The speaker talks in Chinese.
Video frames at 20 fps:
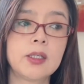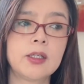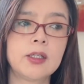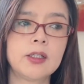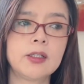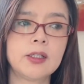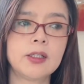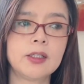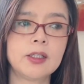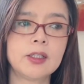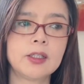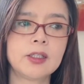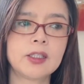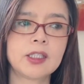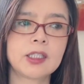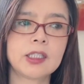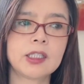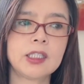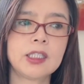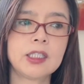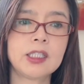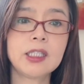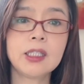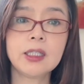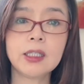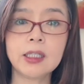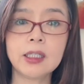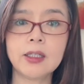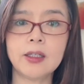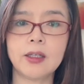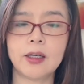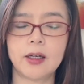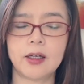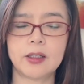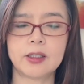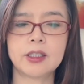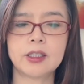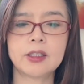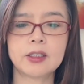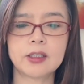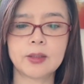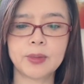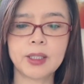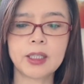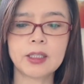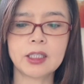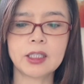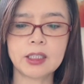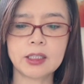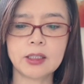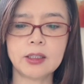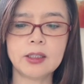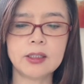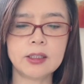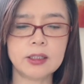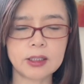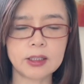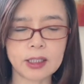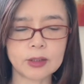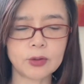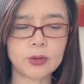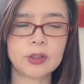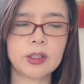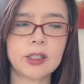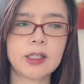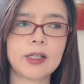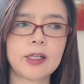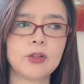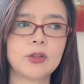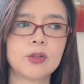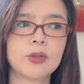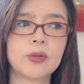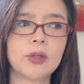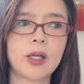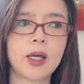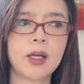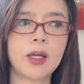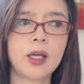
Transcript: 人这个心地哈是个什么样的心地，一下就能感觉出来，